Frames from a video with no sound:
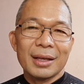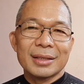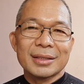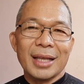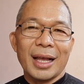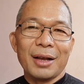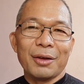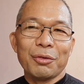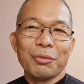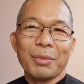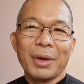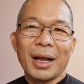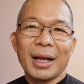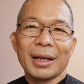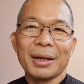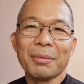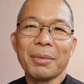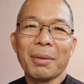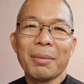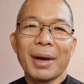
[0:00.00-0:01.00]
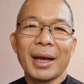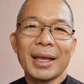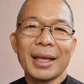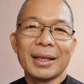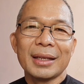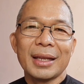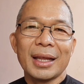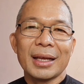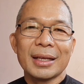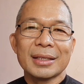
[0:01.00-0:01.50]
sa akong mga
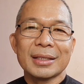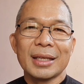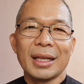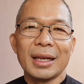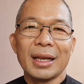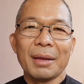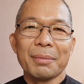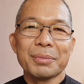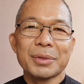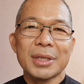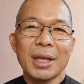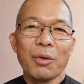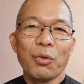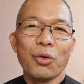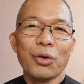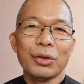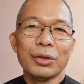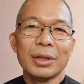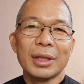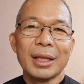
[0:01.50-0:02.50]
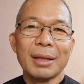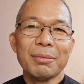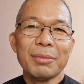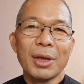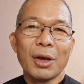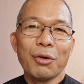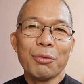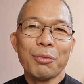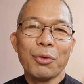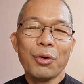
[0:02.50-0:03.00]
kababayan diha sa Lapsawon,
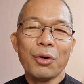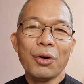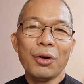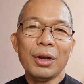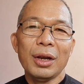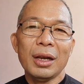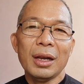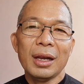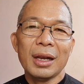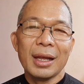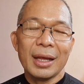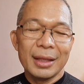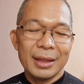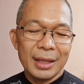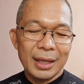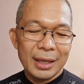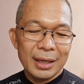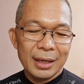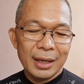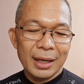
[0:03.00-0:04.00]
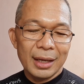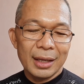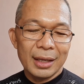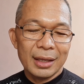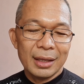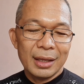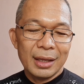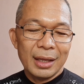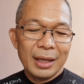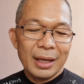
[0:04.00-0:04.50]
Dimiao, Bohol and then uh,
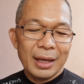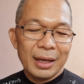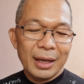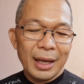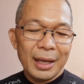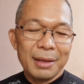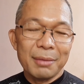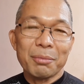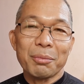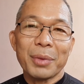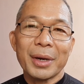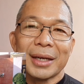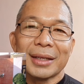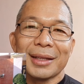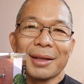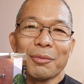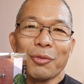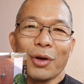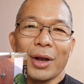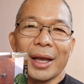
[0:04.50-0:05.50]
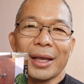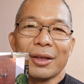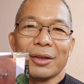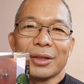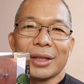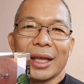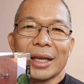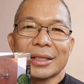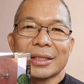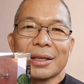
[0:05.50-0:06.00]
kay Bert
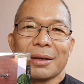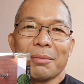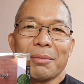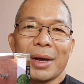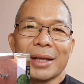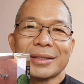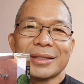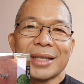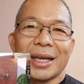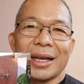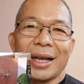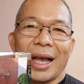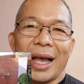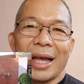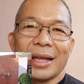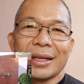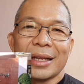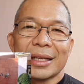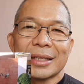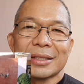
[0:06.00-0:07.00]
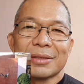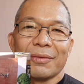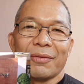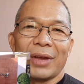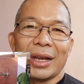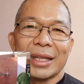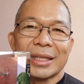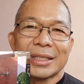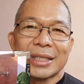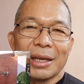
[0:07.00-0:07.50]
Abukayon diha sa Badyang Anas,
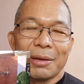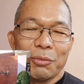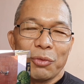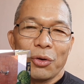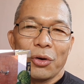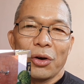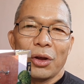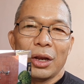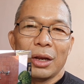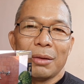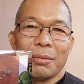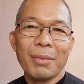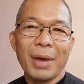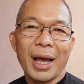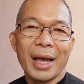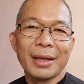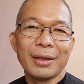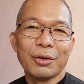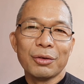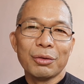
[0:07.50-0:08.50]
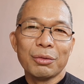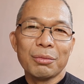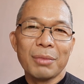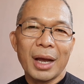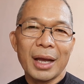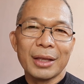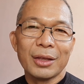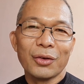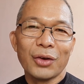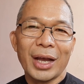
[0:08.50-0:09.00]
Valencia, Bohol. Maayong
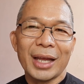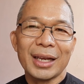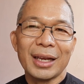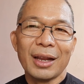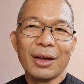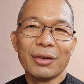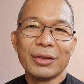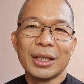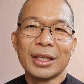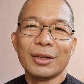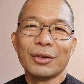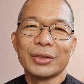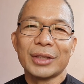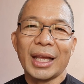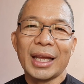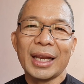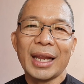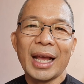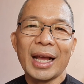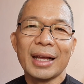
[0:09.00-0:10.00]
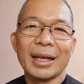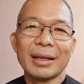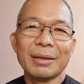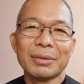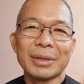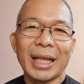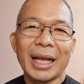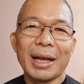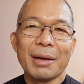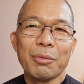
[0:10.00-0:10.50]
maayong adlaw ninyong tanang
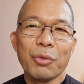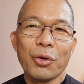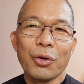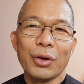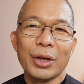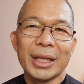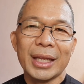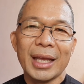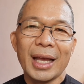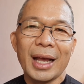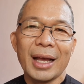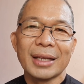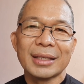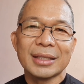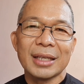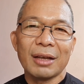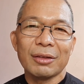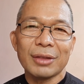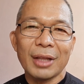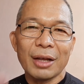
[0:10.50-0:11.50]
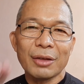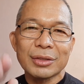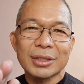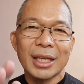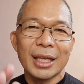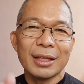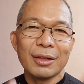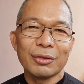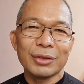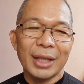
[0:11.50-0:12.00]
taga Bohol diha. Shout out
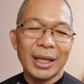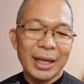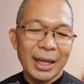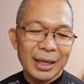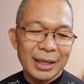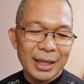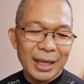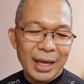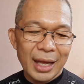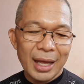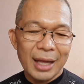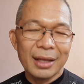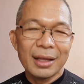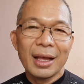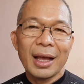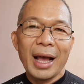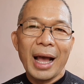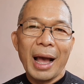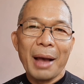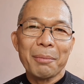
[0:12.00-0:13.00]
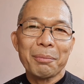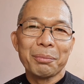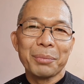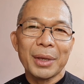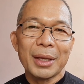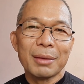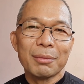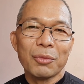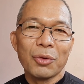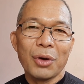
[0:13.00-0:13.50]
sa inyong tanan diha.
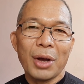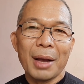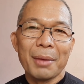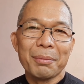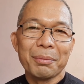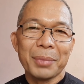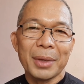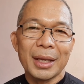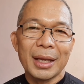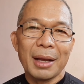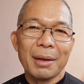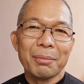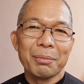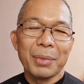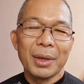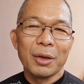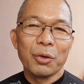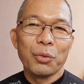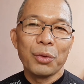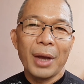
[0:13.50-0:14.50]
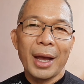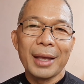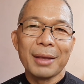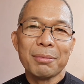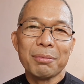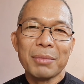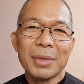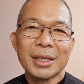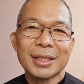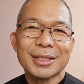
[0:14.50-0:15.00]
Amping mo, amping, amping. I
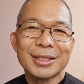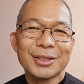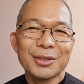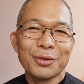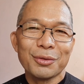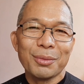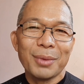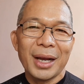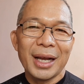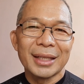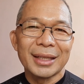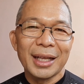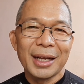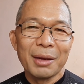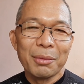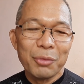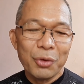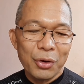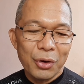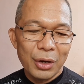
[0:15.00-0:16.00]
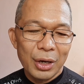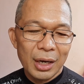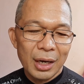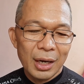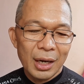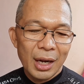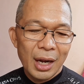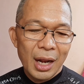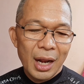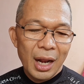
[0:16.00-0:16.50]
missed you mga taga Bohol.
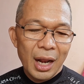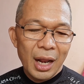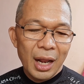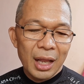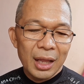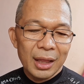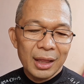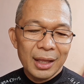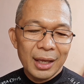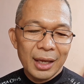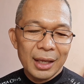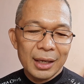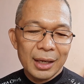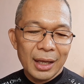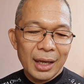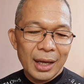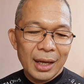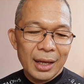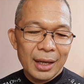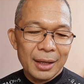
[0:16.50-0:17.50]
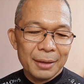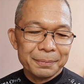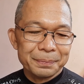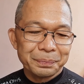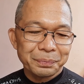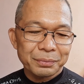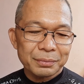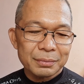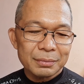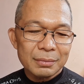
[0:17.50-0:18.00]
And then uh,
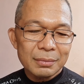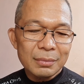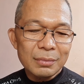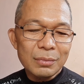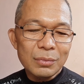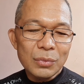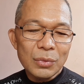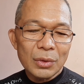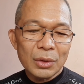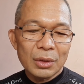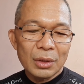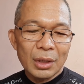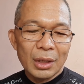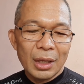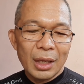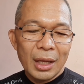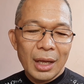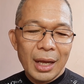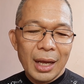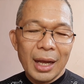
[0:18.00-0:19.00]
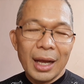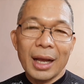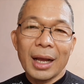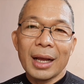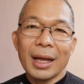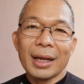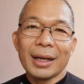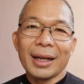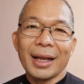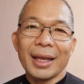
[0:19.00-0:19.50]

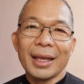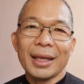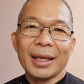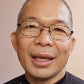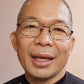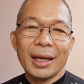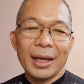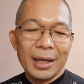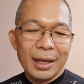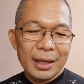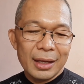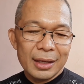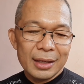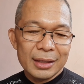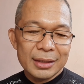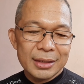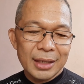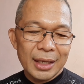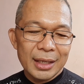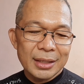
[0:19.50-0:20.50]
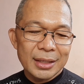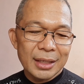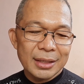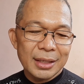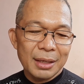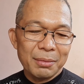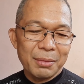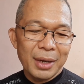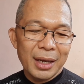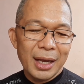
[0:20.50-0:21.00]
uh, kay uh, sa isa
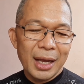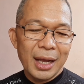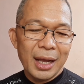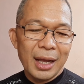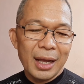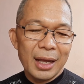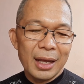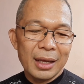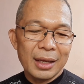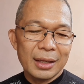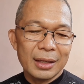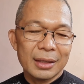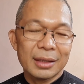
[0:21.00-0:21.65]
sa mga